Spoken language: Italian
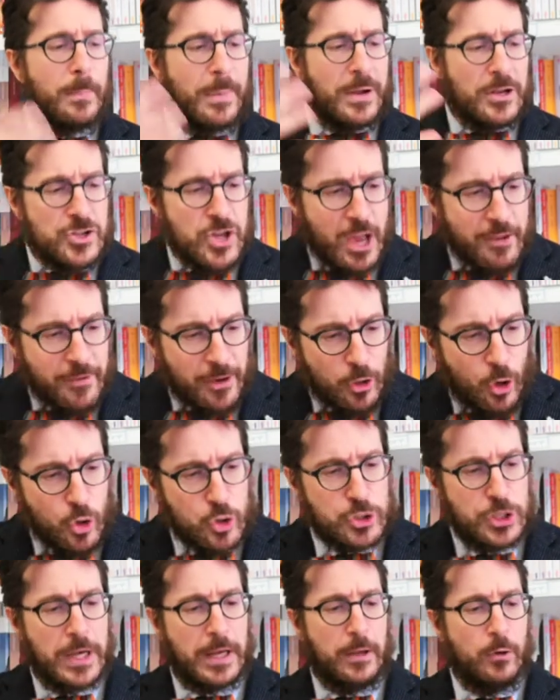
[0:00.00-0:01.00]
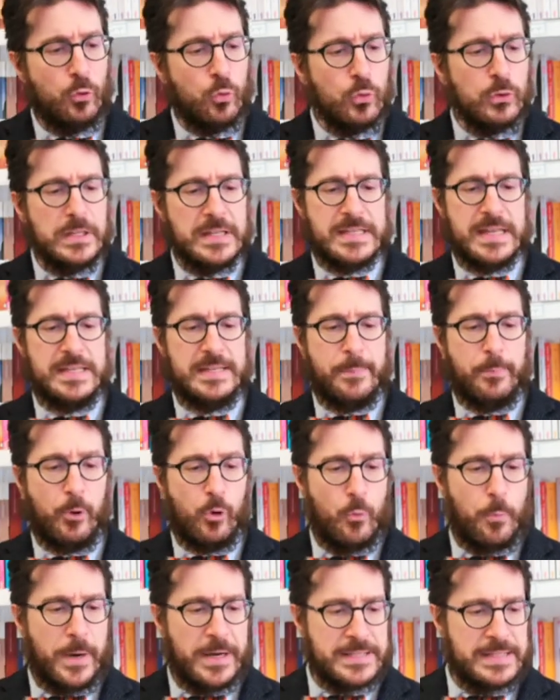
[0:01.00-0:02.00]
mangiavano ostriche nudi senza
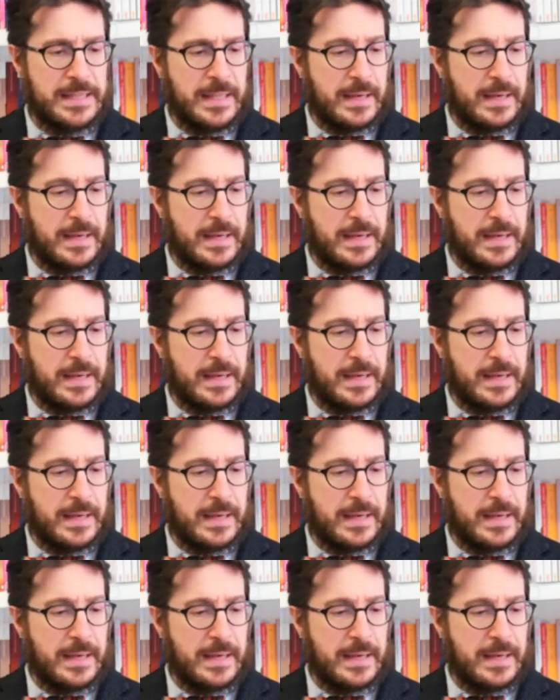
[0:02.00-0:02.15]
preoccuparsi